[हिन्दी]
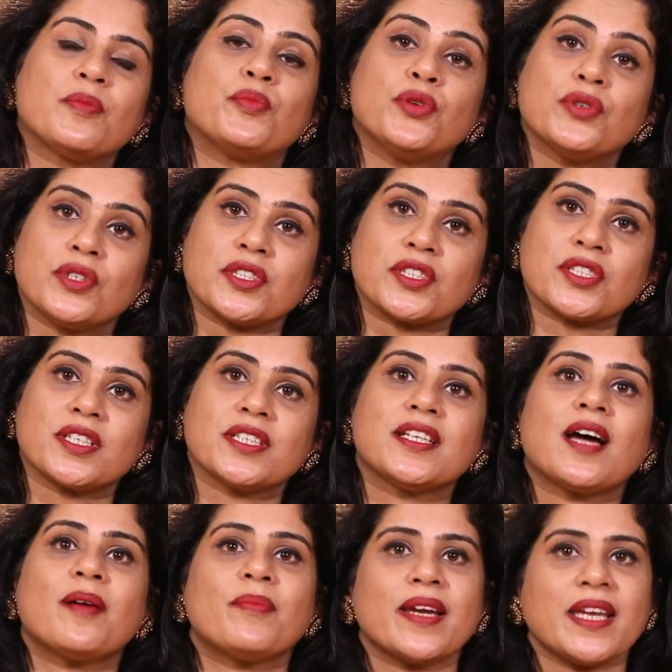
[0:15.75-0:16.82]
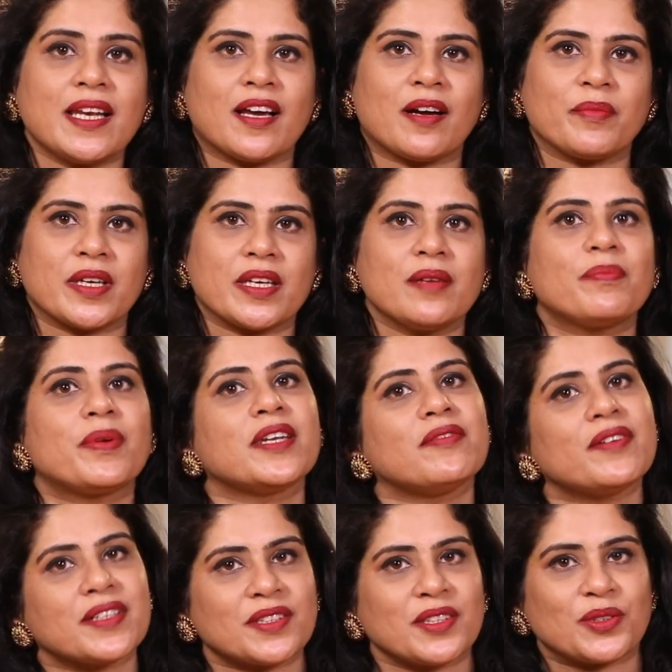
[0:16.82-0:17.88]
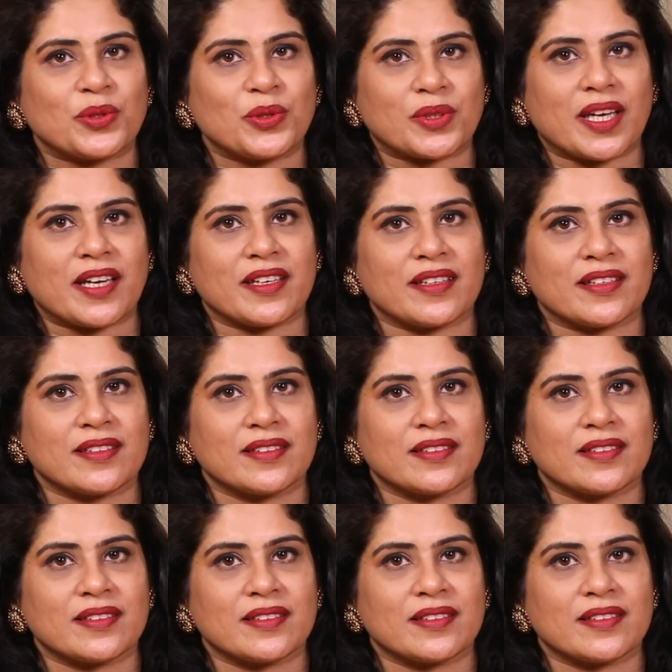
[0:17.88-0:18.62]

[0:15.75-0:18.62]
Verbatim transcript: पुरुष या महिला में परिवर्तित होता है